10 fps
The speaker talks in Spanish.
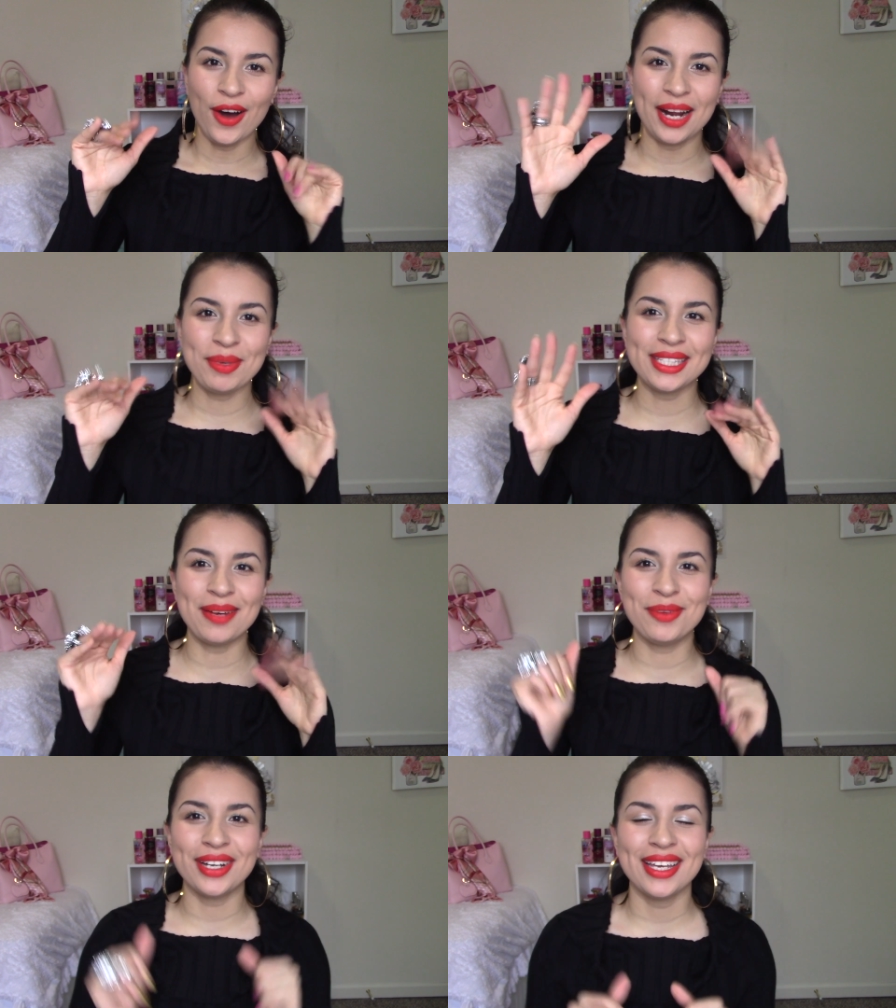Hola mis
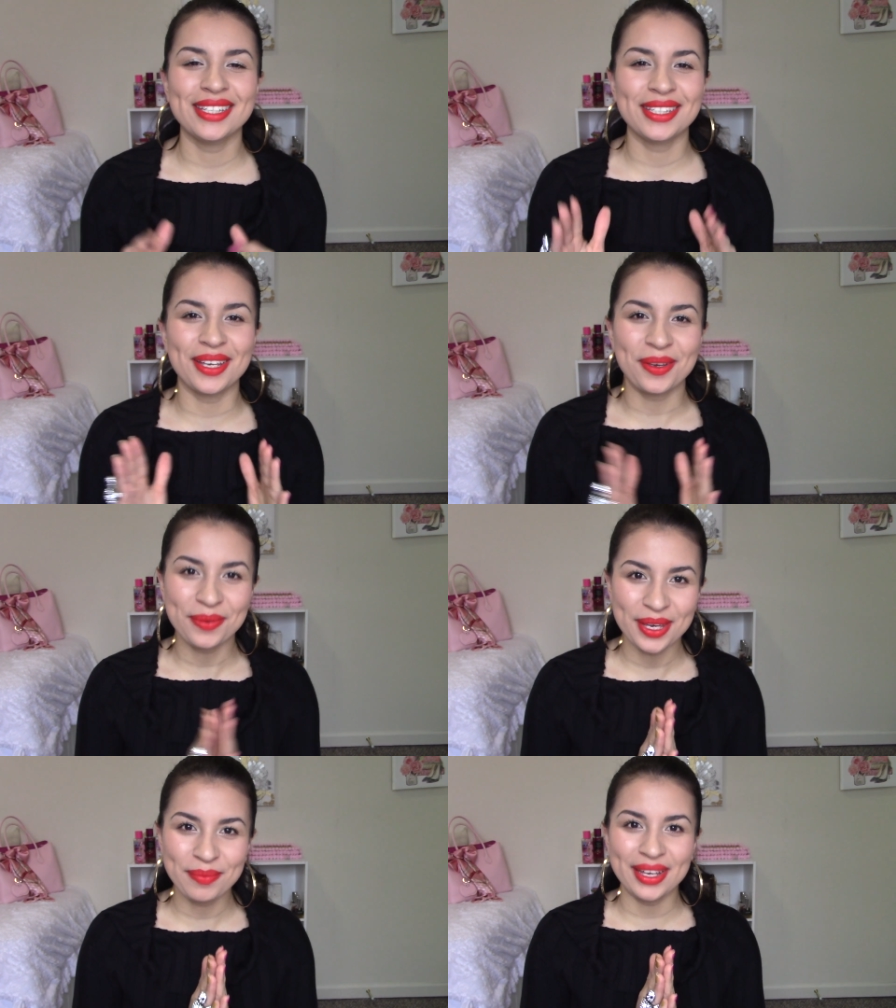amores, eh,
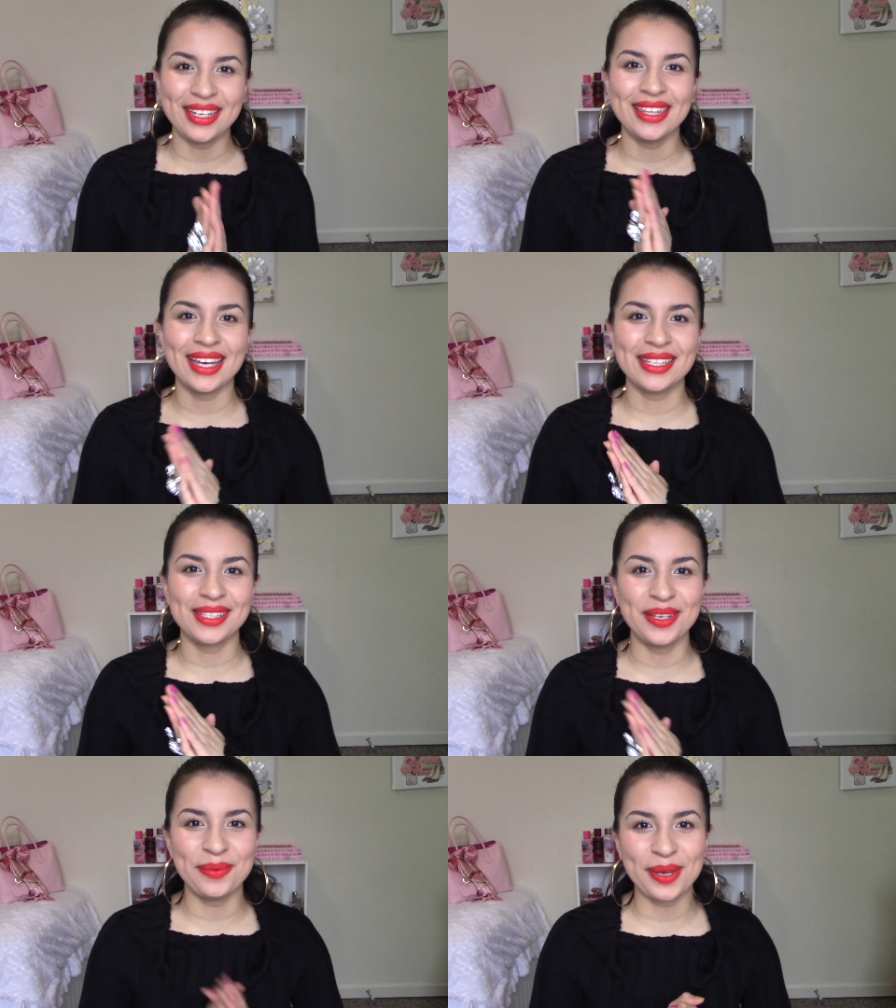bienvenidas
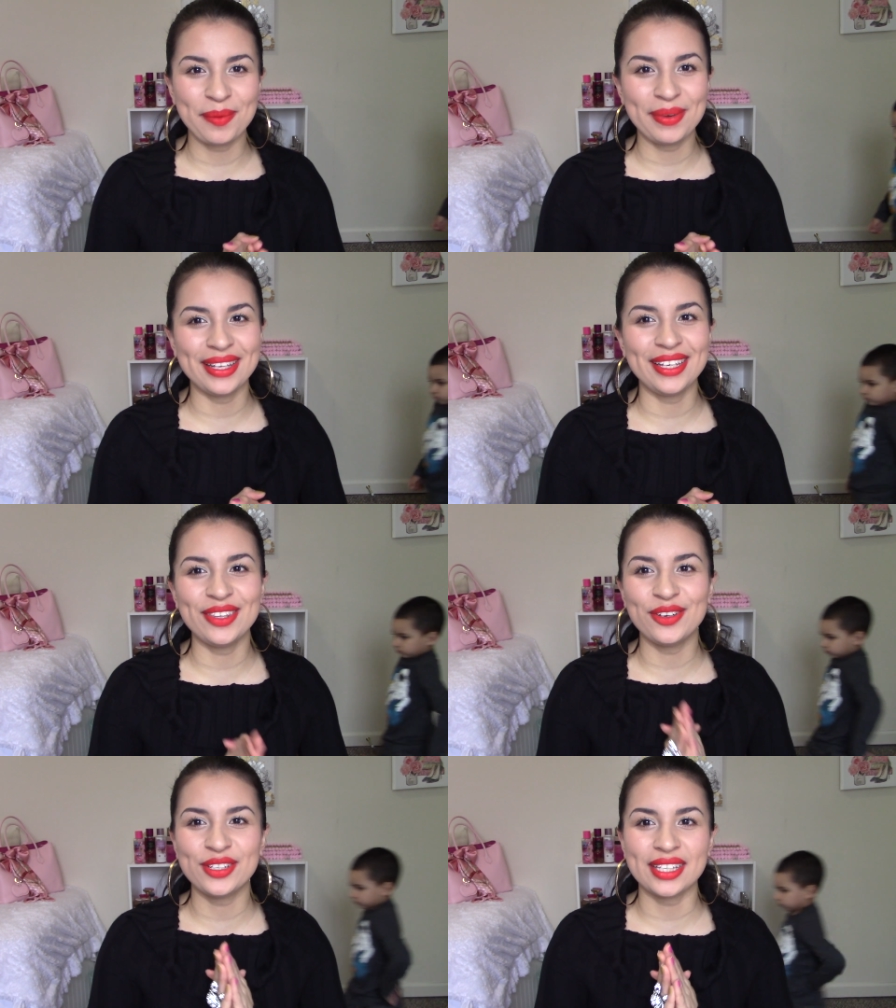y
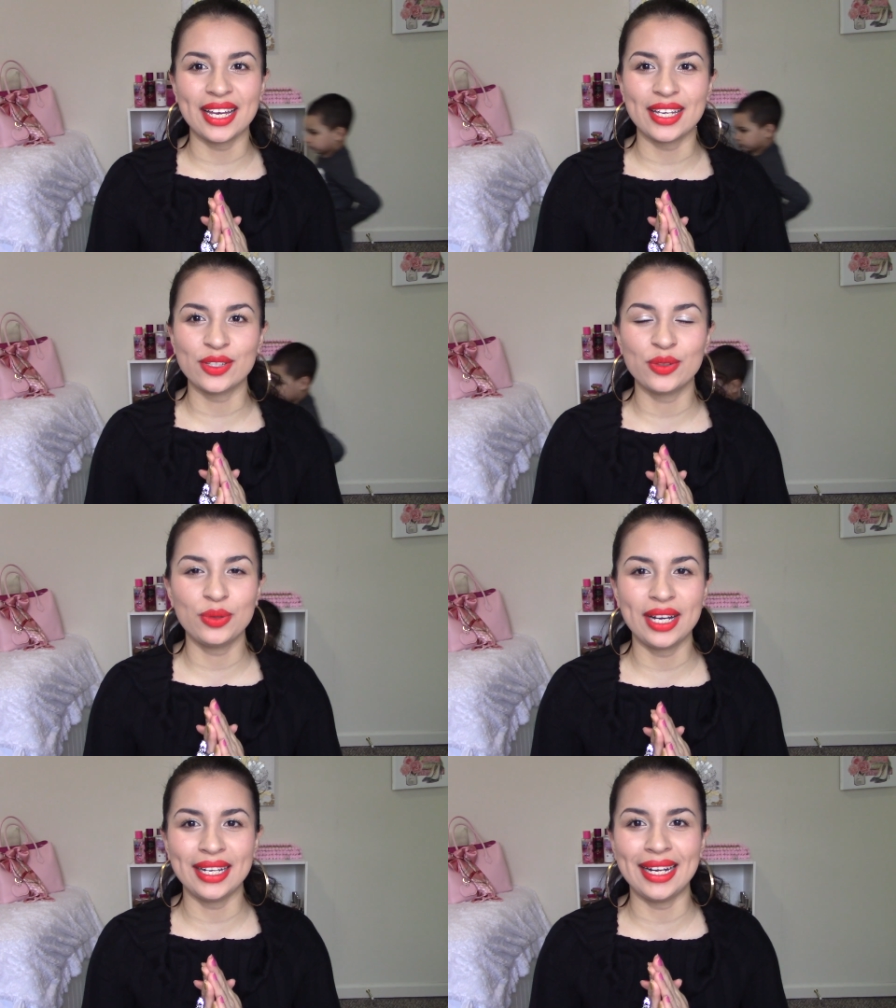bienvenidos a
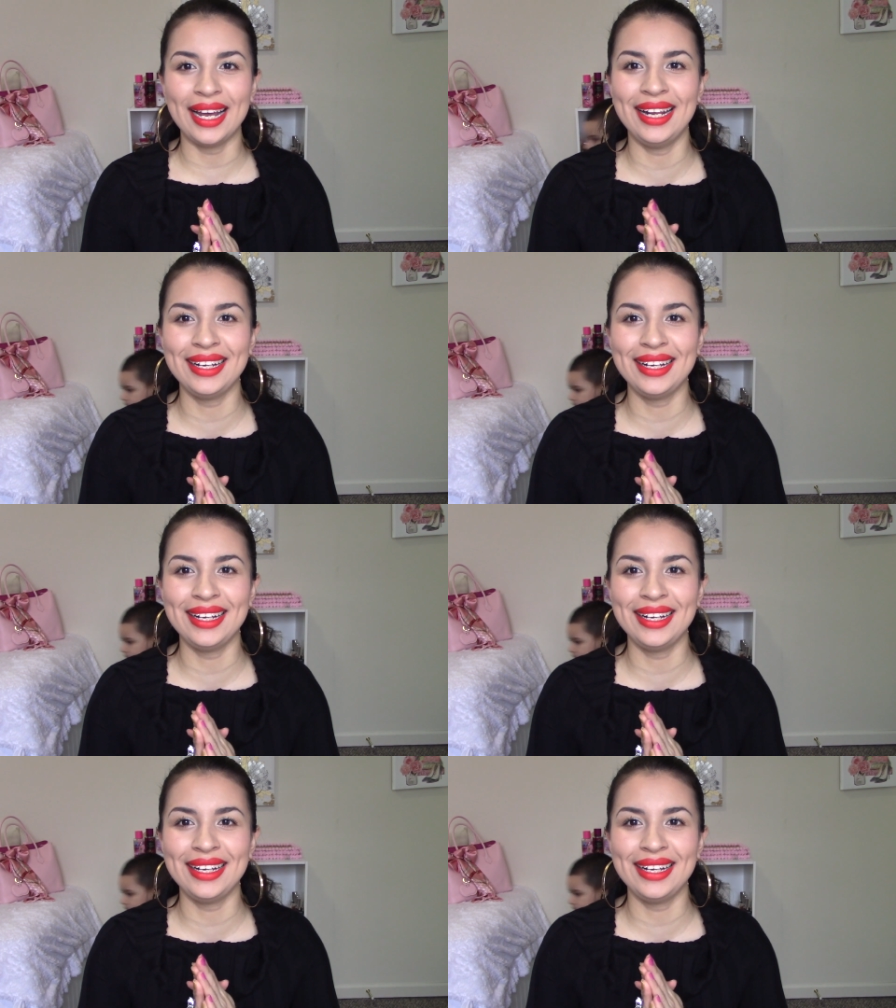su canal.